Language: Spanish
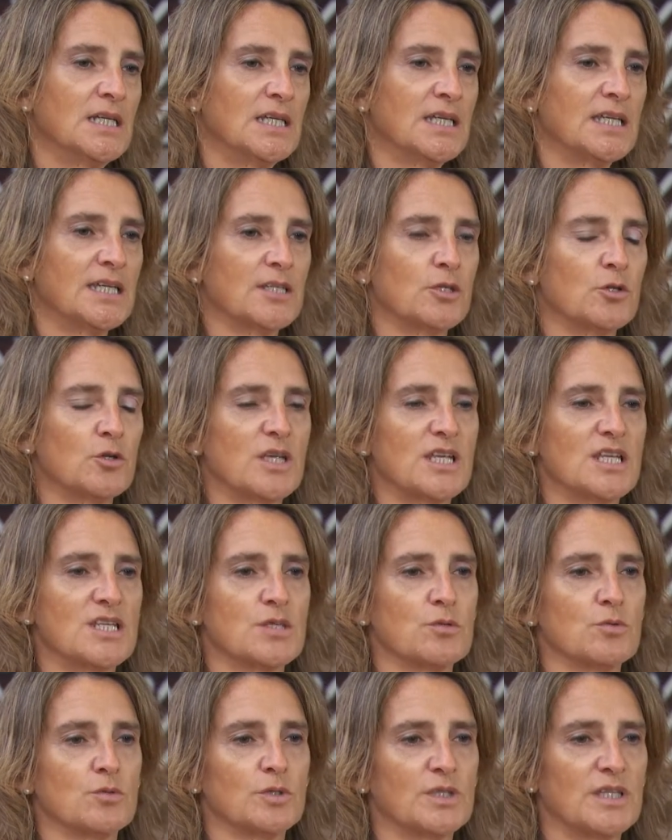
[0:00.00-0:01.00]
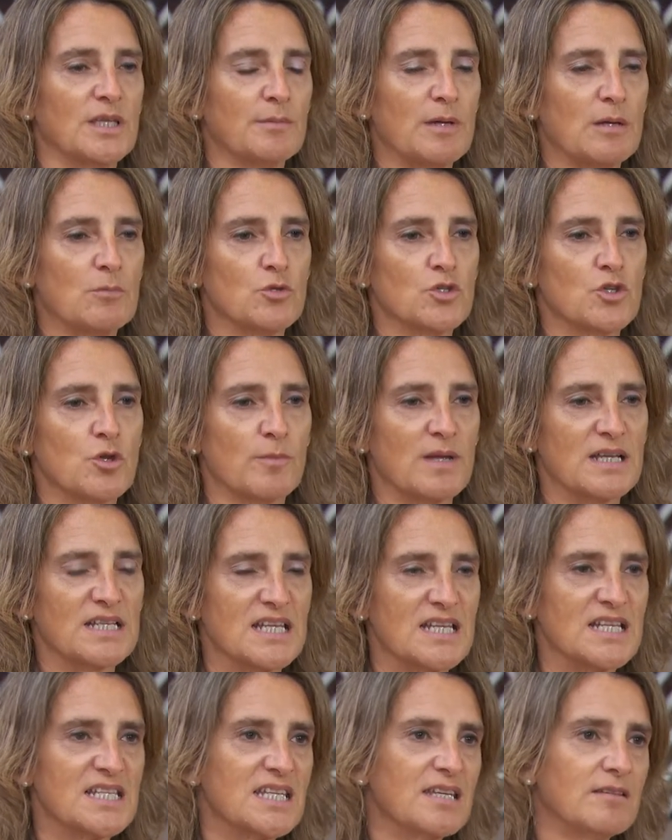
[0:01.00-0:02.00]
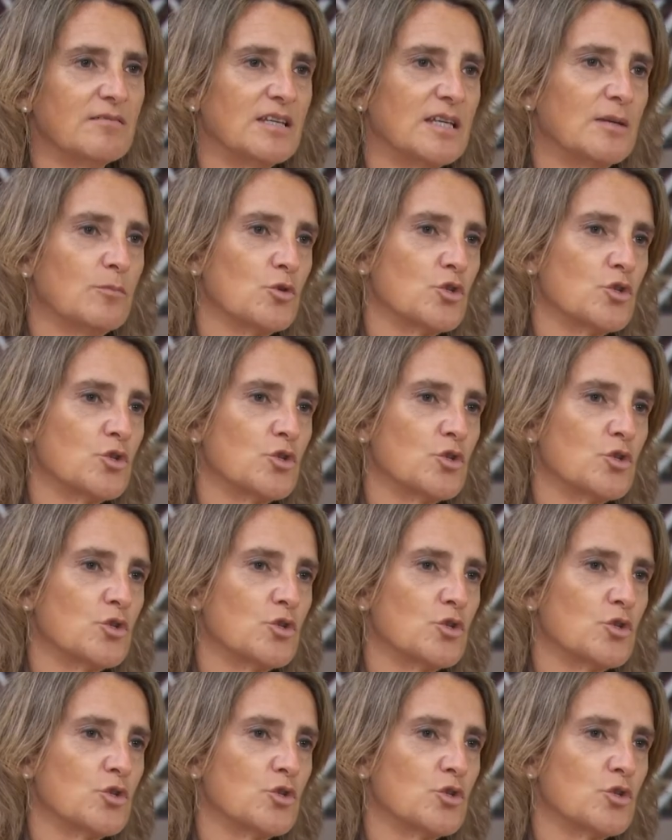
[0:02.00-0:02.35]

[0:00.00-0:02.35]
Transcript: Y creo que es un tema mucho más sensible,